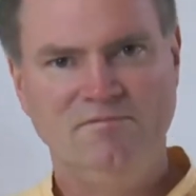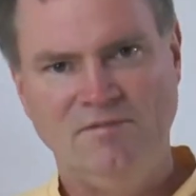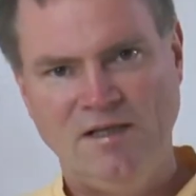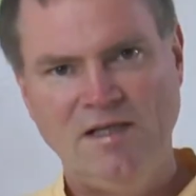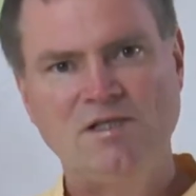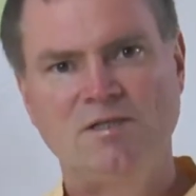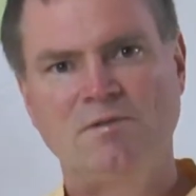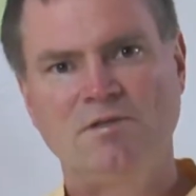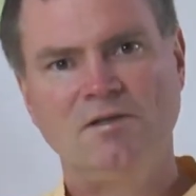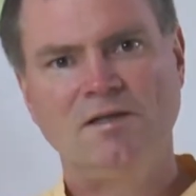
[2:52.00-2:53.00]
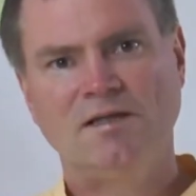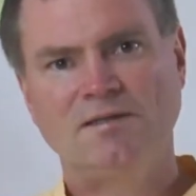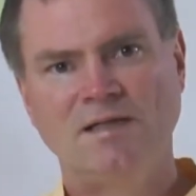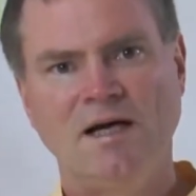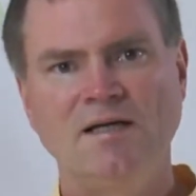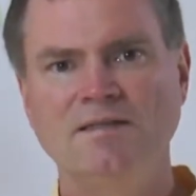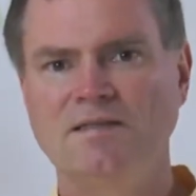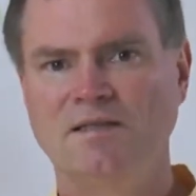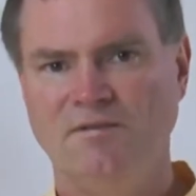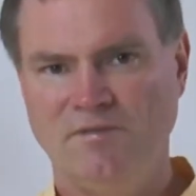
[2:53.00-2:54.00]
wenn nichts Besonderes da
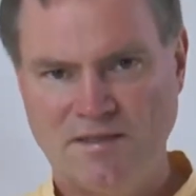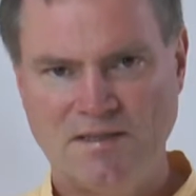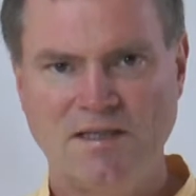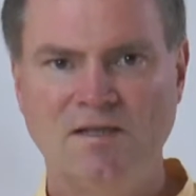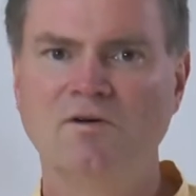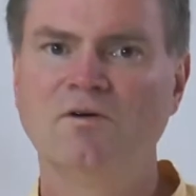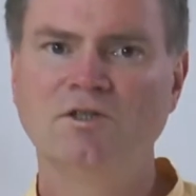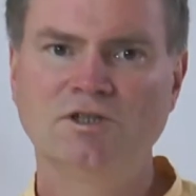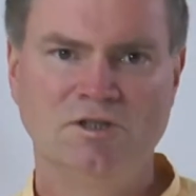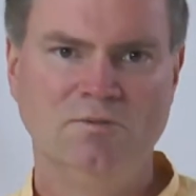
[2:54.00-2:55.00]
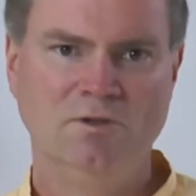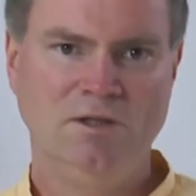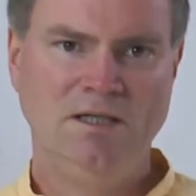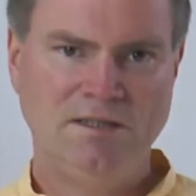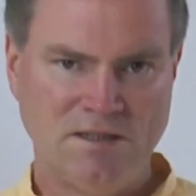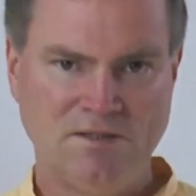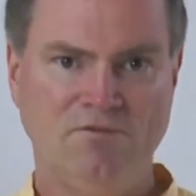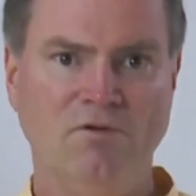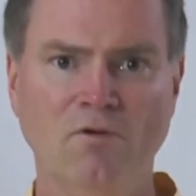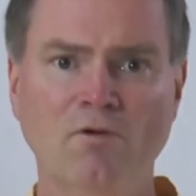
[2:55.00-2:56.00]
ist, was ist deine Grundstimmung? Ist es
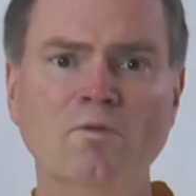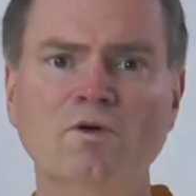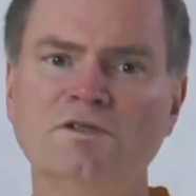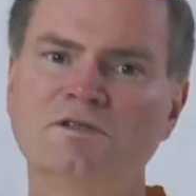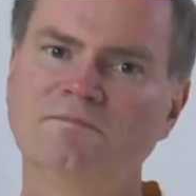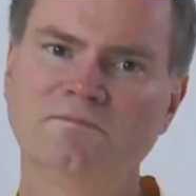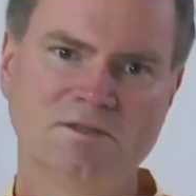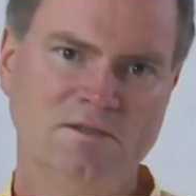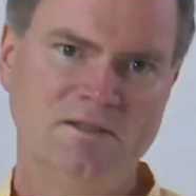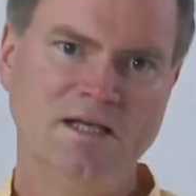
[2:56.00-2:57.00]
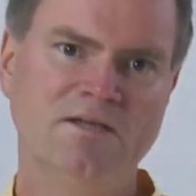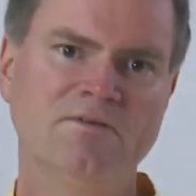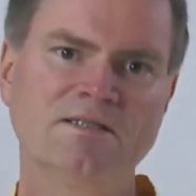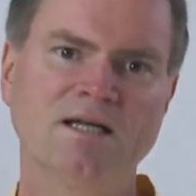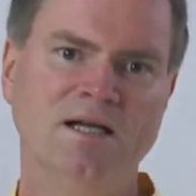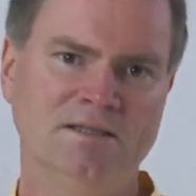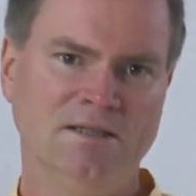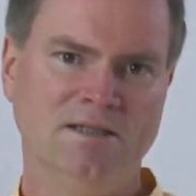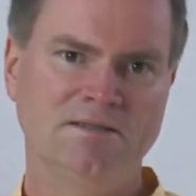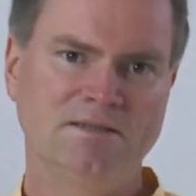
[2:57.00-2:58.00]
Frohmut oder etwas
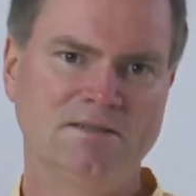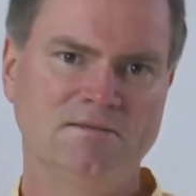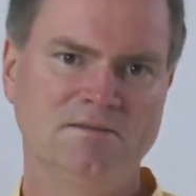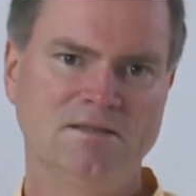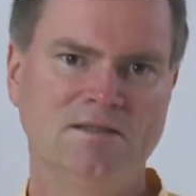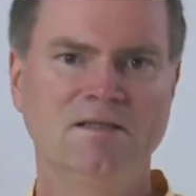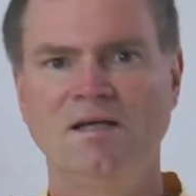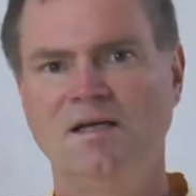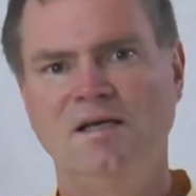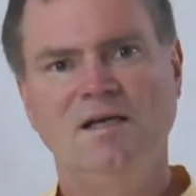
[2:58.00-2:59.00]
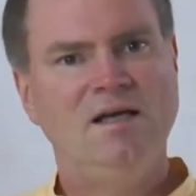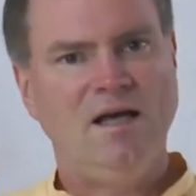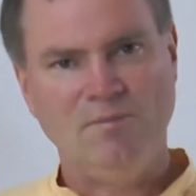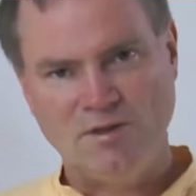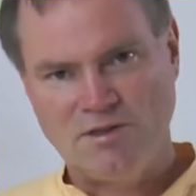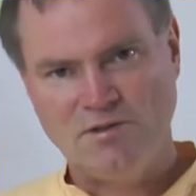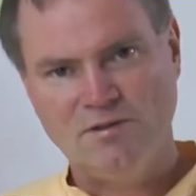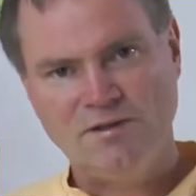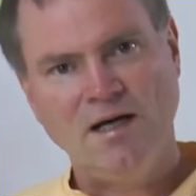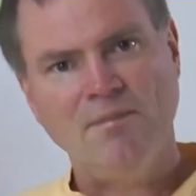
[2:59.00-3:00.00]
anderes?
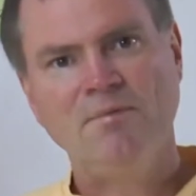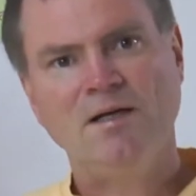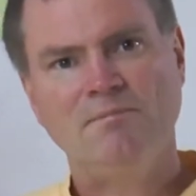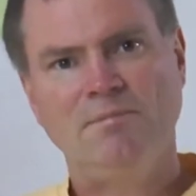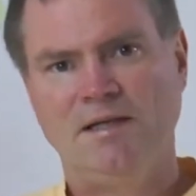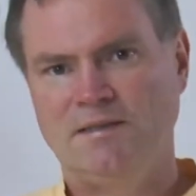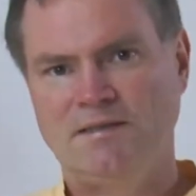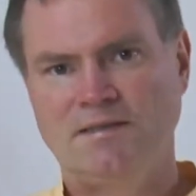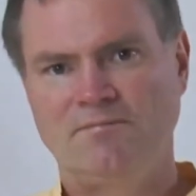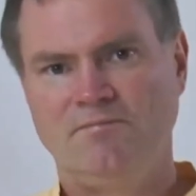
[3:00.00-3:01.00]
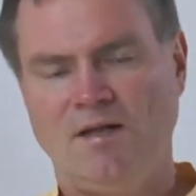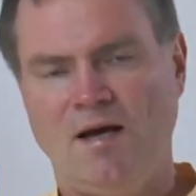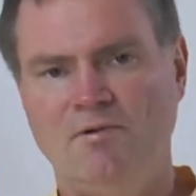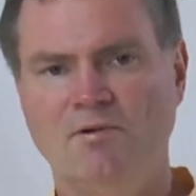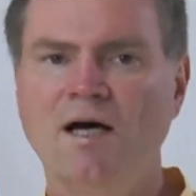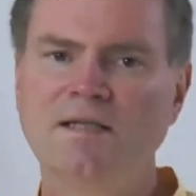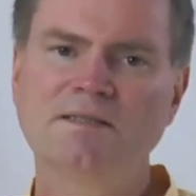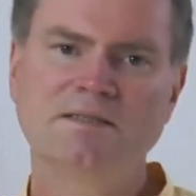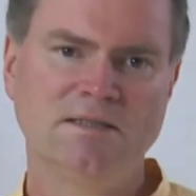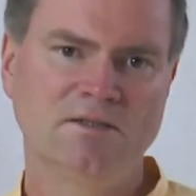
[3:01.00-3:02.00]
Emotionen haben ihren Platz, aber du
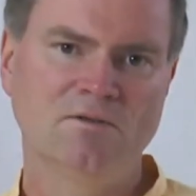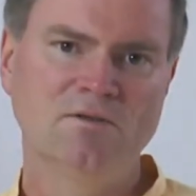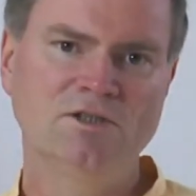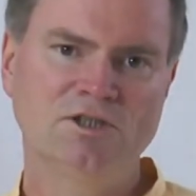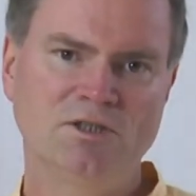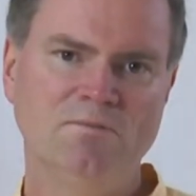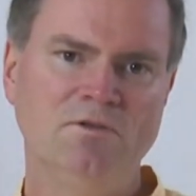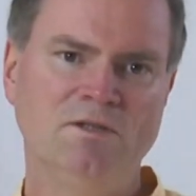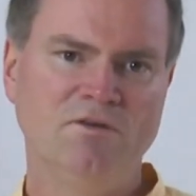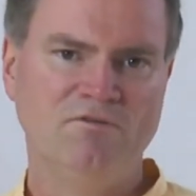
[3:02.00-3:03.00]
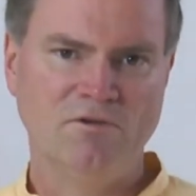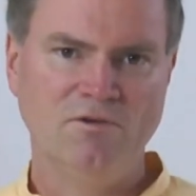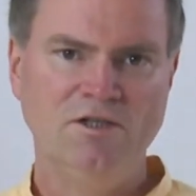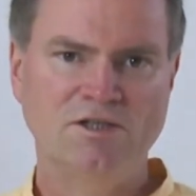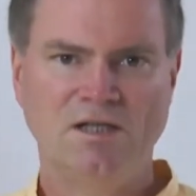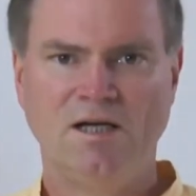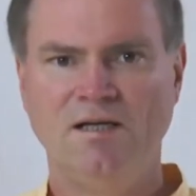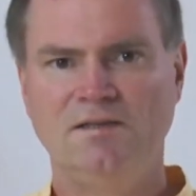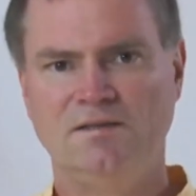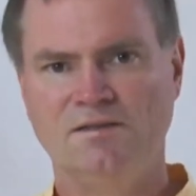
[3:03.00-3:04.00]
kannst die Grundstimmung der
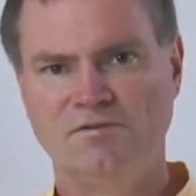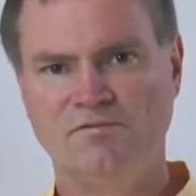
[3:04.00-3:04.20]
Fröhlichkeit, des